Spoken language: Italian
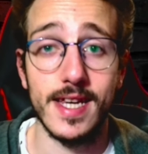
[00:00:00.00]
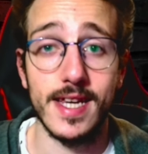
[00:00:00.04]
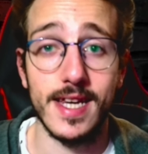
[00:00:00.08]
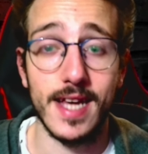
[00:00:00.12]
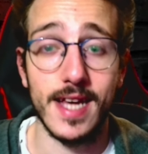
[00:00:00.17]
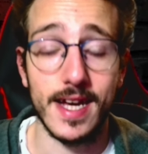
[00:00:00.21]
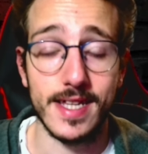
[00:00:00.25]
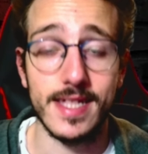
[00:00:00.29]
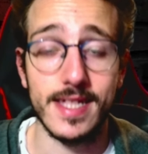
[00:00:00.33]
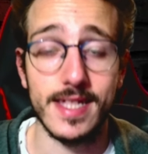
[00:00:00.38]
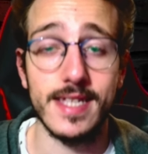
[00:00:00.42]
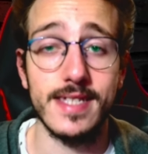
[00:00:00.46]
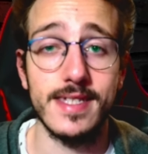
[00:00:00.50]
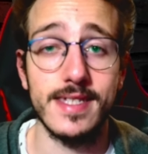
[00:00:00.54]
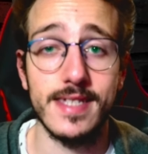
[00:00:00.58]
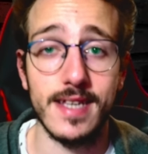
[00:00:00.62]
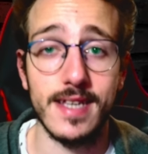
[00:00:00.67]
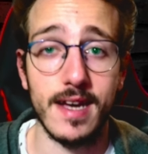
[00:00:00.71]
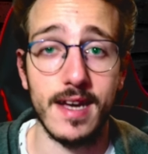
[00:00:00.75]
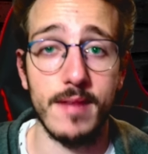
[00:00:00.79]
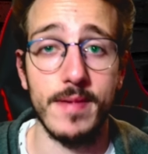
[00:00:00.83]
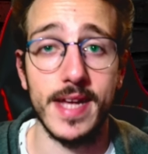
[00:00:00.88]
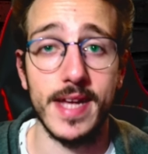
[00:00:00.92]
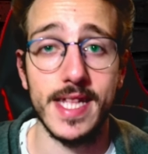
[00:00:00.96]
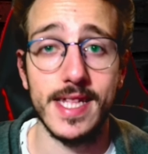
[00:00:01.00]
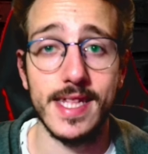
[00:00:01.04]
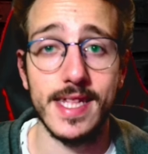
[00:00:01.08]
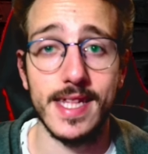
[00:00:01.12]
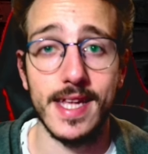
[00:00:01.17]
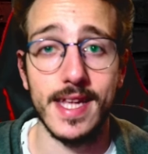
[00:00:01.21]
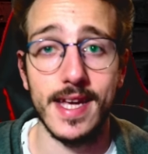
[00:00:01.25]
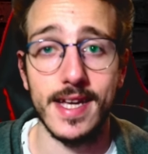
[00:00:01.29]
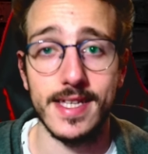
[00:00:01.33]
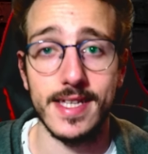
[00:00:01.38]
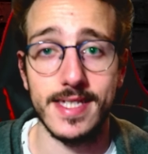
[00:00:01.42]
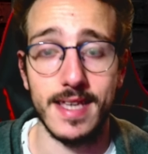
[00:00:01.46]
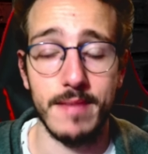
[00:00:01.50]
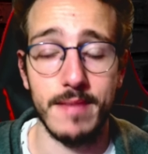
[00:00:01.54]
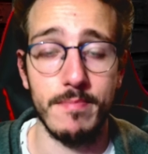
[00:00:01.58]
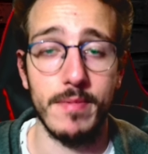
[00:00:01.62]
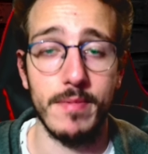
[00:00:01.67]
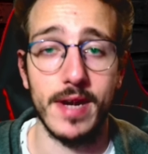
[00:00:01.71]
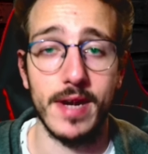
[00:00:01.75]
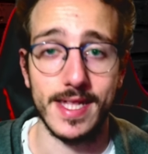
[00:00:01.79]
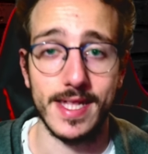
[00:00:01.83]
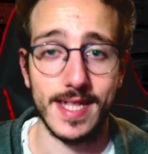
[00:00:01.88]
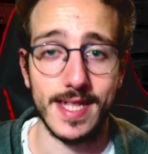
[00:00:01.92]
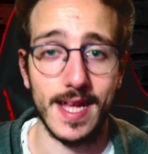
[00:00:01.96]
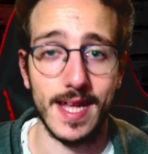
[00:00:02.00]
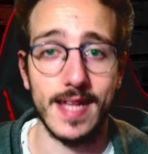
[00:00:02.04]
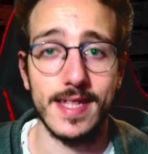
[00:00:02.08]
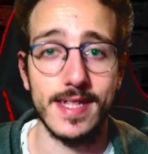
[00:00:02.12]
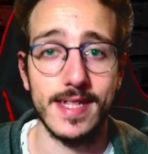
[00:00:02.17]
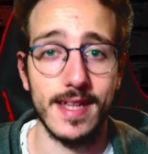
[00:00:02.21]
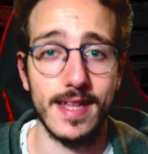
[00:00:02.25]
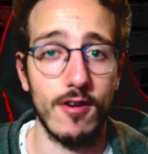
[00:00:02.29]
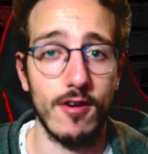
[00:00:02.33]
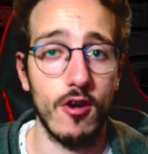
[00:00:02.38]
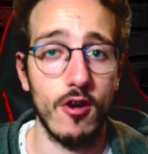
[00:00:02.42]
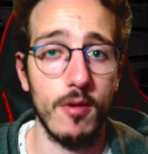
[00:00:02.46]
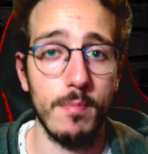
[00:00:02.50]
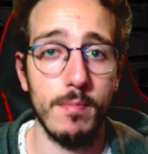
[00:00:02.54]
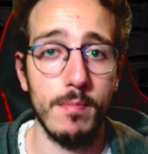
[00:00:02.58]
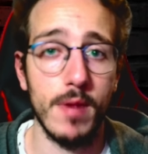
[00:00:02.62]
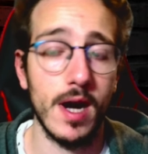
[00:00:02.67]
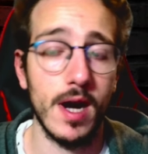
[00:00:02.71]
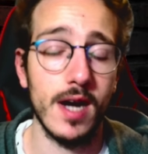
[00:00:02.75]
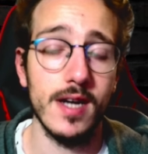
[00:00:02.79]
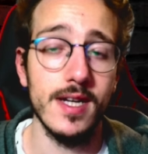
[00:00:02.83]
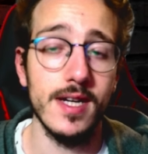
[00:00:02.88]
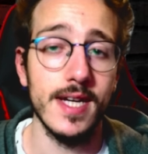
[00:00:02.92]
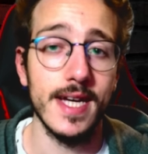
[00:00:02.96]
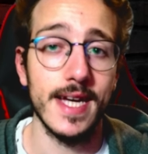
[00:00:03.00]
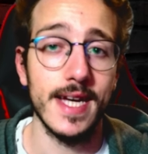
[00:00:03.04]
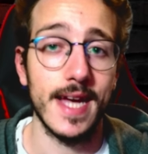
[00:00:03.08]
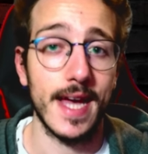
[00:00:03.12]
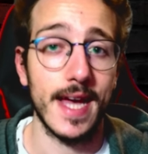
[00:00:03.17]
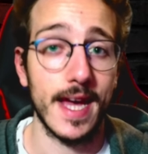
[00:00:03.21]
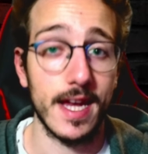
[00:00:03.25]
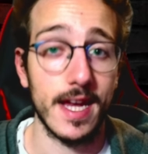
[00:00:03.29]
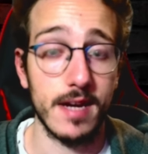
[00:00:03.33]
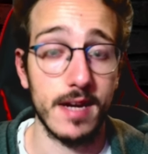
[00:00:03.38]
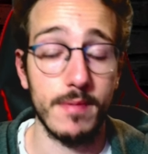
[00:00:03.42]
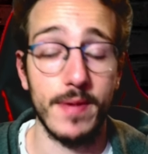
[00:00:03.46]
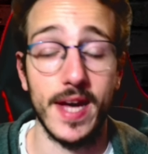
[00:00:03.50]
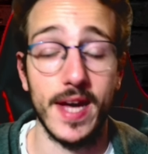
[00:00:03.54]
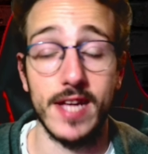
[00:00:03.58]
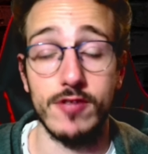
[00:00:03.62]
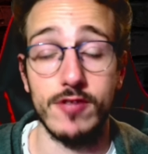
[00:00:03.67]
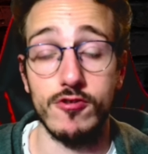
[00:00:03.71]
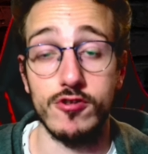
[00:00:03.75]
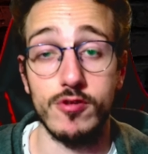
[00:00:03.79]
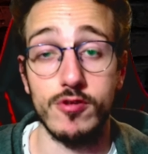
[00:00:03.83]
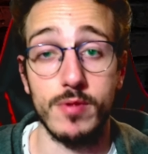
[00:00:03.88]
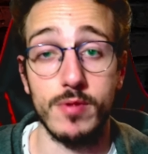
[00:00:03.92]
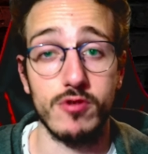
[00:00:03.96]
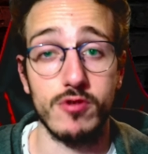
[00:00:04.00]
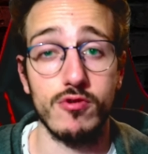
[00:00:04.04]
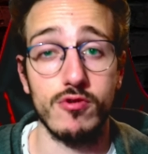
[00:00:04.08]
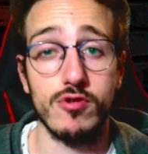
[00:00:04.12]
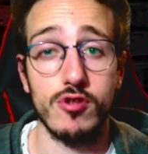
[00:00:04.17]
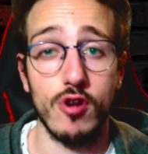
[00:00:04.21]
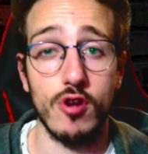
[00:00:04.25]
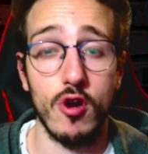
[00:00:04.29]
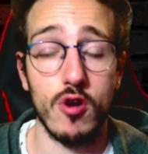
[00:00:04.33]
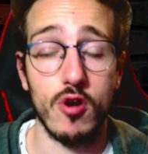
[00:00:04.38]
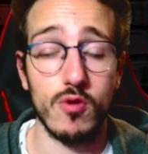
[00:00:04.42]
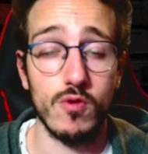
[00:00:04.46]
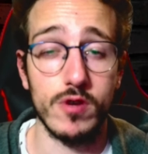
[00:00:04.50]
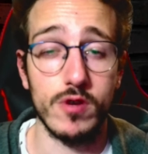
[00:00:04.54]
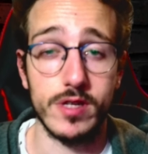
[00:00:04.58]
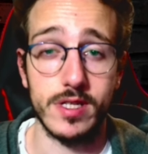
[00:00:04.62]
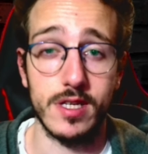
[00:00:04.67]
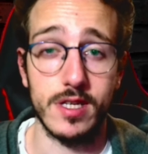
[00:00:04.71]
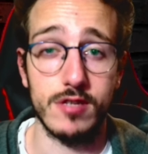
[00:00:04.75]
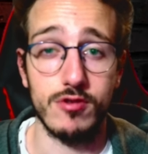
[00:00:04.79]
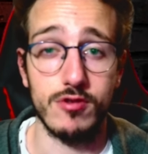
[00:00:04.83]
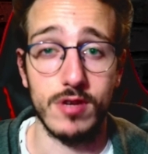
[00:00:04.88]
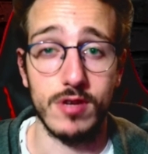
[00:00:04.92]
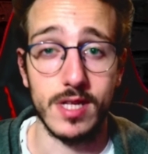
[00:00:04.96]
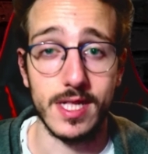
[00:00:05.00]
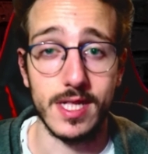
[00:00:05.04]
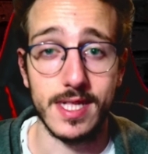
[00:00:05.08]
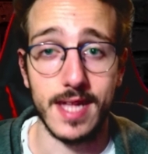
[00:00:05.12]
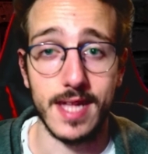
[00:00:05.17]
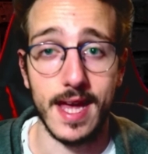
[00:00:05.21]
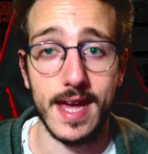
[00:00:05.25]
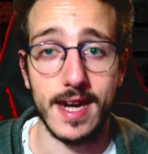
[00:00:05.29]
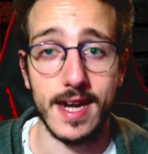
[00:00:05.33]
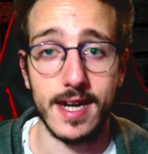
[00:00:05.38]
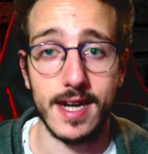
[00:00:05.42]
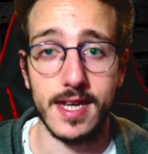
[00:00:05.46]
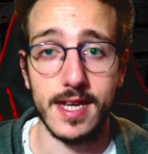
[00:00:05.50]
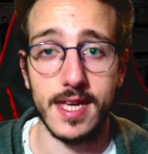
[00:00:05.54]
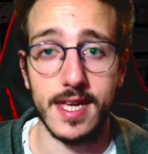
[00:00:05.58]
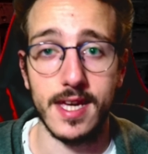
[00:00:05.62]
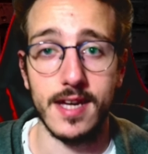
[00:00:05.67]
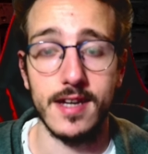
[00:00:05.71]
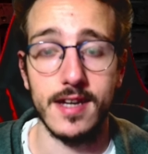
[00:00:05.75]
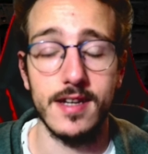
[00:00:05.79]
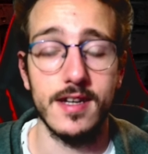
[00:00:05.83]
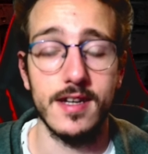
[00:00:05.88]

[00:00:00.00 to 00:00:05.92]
artisticamente sembra tanta roba e ripeto, soprattutto Hogwarts e i suoi interni